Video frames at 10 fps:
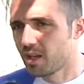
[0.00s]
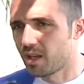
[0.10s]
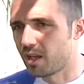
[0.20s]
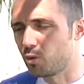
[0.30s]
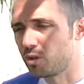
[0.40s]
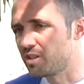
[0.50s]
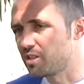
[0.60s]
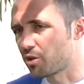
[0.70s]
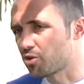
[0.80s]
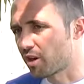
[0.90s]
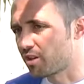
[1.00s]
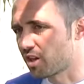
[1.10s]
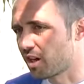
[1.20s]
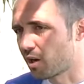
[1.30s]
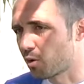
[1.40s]
eh, lunedì si rigioca
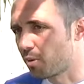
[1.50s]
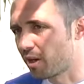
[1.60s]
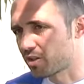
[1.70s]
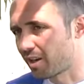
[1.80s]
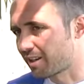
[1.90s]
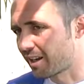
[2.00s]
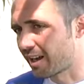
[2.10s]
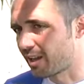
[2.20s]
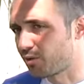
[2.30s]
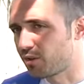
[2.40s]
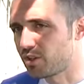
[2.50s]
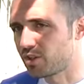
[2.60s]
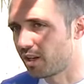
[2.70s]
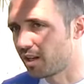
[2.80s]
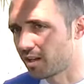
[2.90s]
già col Brescia un'altra gara
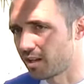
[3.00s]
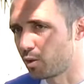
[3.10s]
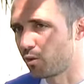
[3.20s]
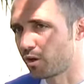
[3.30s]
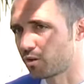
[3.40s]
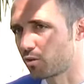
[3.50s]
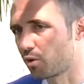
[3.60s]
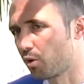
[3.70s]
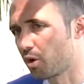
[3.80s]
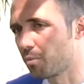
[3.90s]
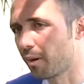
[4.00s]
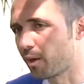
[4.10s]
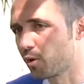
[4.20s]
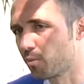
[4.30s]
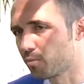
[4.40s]
difficile e dove sono in
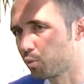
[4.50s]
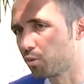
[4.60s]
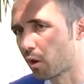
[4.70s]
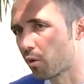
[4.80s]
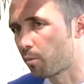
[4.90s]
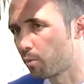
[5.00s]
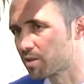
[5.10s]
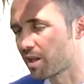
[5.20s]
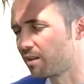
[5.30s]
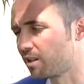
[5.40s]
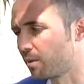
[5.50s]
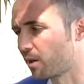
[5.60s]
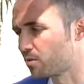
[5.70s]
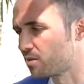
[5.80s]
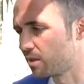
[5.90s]
paio punti più pesanti
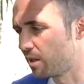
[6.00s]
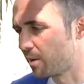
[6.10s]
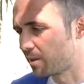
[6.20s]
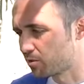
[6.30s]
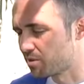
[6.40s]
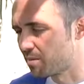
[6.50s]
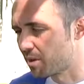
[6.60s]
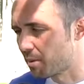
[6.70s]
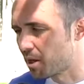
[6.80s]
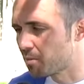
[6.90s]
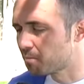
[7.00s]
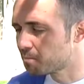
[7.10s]
perché son, le partite sono sempre meno.